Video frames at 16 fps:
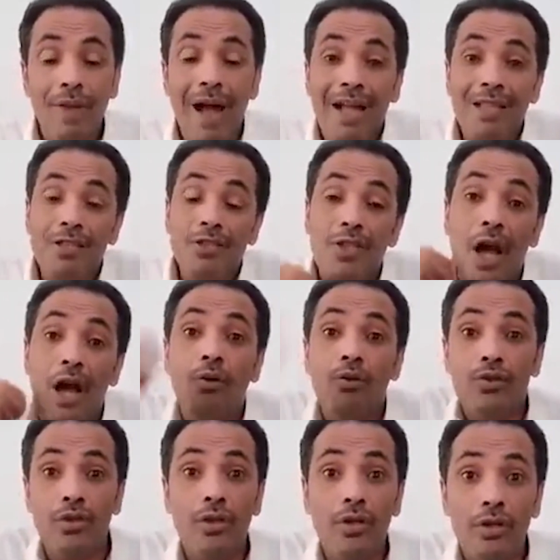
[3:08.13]
ما عاد
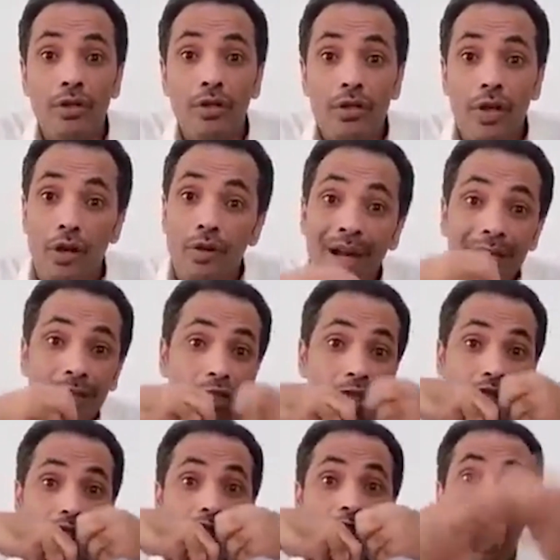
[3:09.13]
تاوش قالوا ما عاد
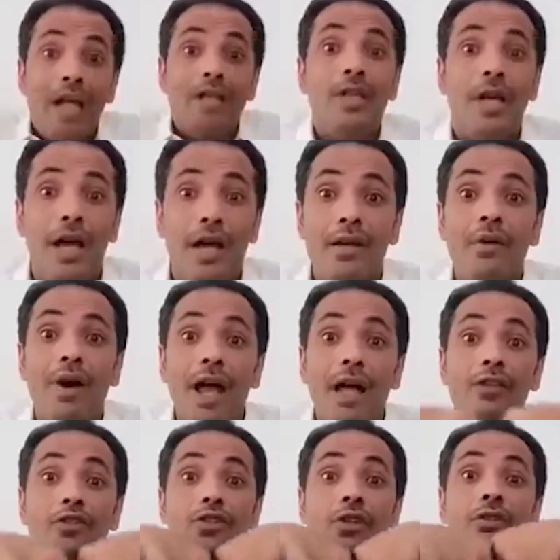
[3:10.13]
شيش نتهاجر هنا ولا
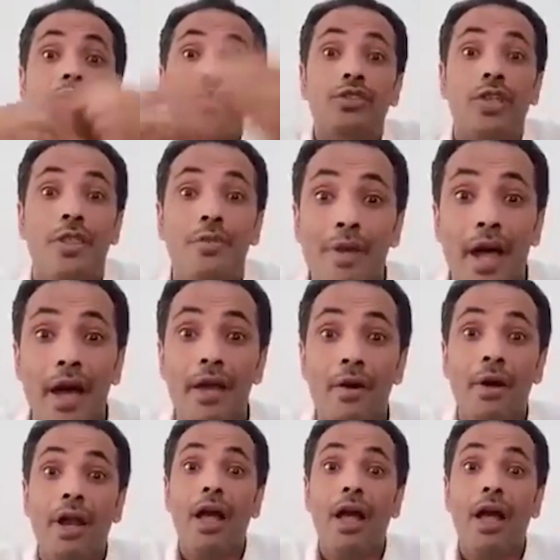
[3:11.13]
عاد شيش نستثمر هنا